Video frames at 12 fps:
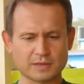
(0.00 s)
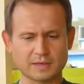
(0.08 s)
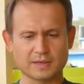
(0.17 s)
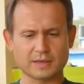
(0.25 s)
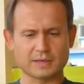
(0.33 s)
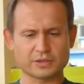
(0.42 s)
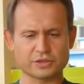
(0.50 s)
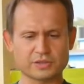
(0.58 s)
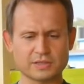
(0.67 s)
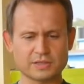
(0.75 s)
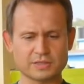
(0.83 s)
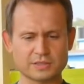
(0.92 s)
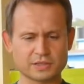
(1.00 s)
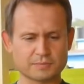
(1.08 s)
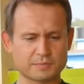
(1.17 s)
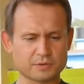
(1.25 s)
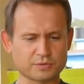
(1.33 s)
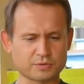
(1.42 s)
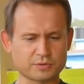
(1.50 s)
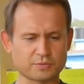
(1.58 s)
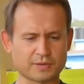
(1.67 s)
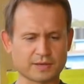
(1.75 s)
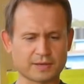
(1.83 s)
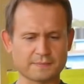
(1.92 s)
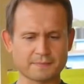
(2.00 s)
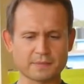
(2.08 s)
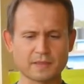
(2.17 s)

клеили, 16 500 рублей.